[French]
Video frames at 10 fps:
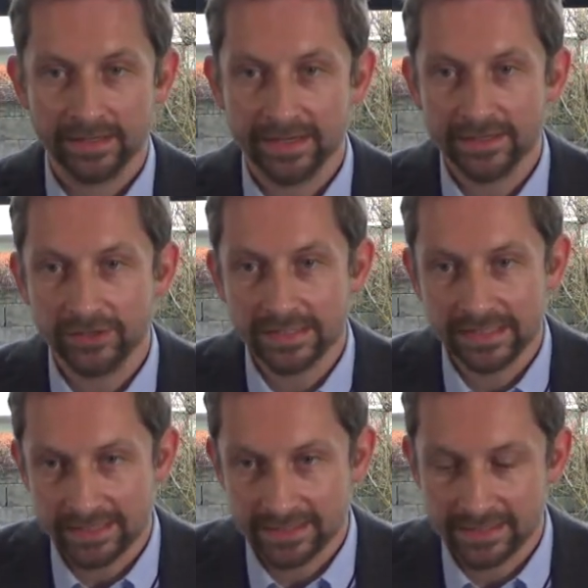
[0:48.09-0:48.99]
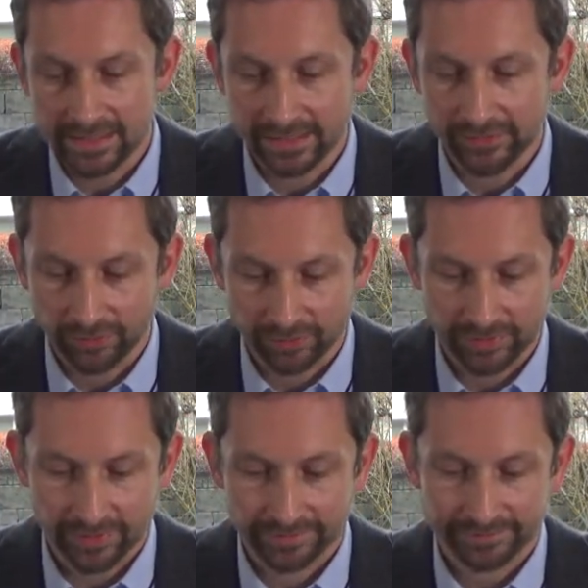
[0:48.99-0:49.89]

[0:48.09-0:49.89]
Quelques statistiques donc.